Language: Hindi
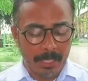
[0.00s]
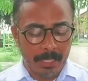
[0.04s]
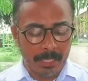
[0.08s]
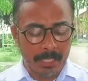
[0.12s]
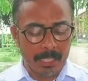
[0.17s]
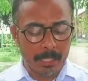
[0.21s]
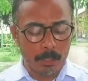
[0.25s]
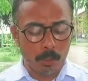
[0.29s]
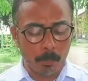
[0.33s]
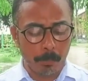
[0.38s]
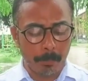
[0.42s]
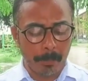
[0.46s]

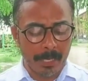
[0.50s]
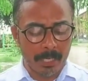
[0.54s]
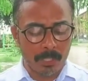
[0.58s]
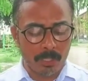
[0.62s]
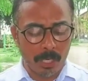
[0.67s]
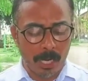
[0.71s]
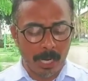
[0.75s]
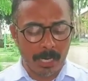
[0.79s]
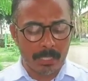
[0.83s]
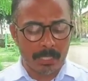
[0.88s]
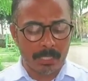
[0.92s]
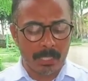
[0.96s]
इनकी जो
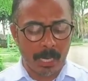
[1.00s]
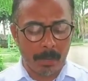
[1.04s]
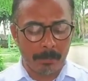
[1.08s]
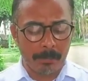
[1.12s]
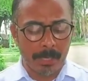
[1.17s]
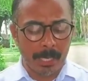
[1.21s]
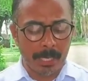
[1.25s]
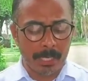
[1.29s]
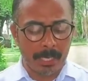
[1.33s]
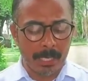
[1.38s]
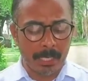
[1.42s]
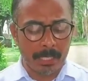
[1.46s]
पहचान
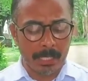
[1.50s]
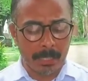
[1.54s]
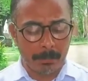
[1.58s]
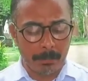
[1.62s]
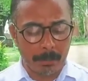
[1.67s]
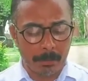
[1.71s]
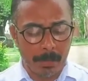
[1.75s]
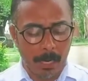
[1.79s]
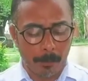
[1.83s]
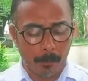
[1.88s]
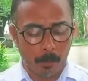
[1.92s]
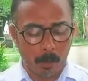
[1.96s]
सामने आई है ये
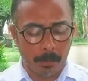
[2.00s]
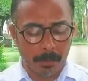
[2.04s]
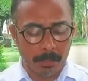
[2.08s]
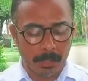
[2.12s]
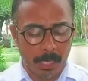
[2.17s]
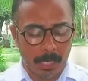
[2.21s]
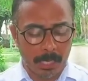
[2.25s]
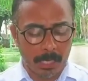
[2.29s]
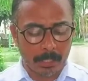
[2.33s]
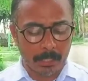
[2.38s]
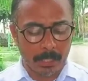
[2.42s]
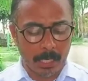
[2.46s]
भी मैं आपको
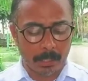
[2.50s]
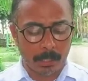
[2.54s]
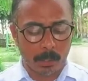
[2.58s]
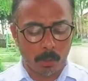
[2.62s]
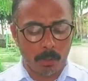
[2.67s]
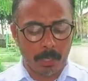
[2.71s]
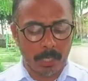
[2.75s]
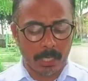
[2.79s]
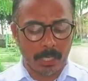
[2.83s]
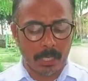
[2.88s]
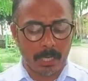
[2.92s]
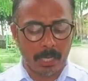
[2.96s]
बताना चाहता
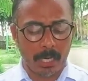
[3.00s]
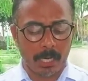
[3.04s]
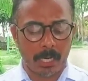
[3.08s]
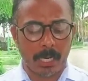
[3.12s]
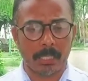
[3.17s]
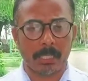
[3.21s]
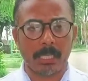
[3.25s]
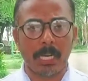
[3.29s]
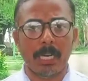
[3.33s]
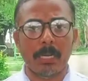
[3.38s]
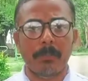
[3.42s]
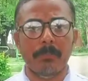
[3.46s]
हूं लेकिन
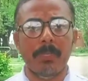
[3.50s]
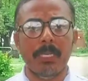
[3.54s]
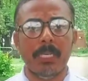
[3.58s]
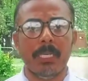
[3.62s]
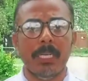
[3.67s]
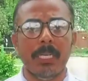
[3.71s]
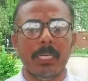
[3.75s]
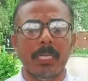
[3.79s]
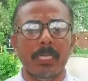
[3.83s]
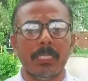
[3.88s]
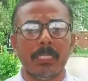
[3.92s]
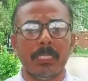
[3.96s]
लगातार हम देख
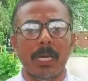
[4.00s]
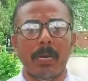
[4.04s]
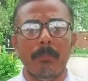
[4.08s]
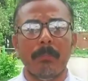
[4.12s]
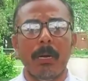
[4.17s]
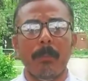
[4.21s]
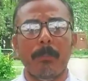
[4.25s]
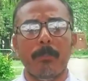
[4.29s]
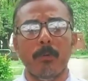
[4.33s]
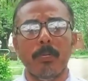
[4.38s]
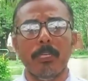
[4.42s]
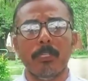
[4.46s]
रहे हैं कि
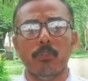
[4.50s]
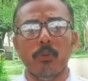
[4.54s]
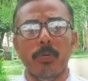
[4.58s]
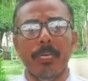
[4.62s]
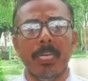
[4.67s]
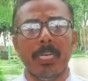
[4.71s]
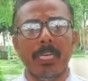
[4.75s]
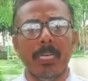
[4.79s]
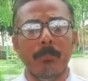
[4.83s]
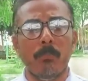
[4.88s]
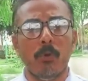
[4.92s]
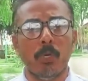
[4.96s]
सांबा पुलिस जो
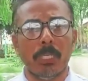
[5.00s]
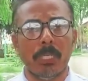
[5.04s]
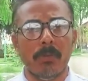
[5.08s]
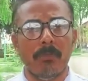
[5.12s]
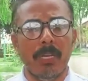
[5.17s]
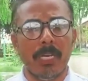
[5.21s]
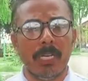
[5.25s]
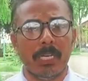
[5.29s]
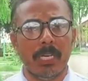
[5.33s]
एक ही मोटिव